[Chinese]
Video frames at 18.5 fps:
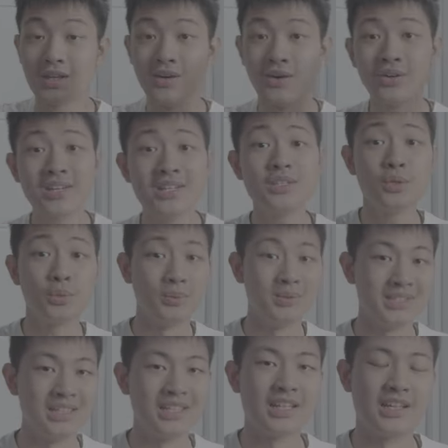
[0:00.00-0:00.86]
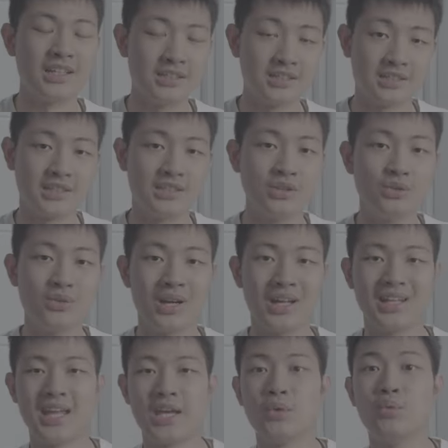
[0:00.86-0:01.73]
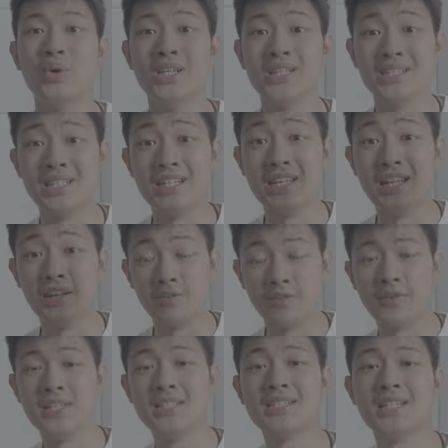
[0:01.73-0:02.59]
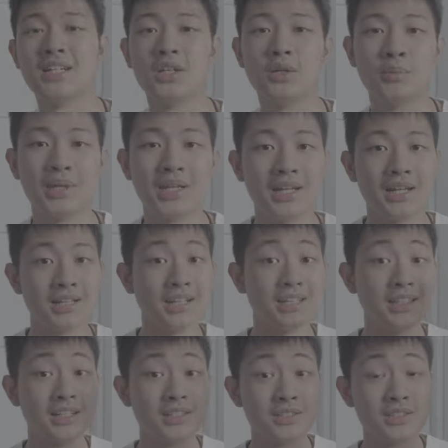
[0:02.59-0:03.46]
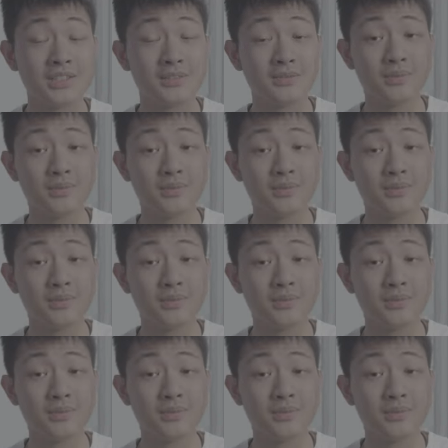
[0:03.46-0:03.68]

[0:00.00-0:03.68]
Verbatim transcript: OK，是我们今天 Gaston 格 t 登卢卡来一位系列的分享影片啦。那当然。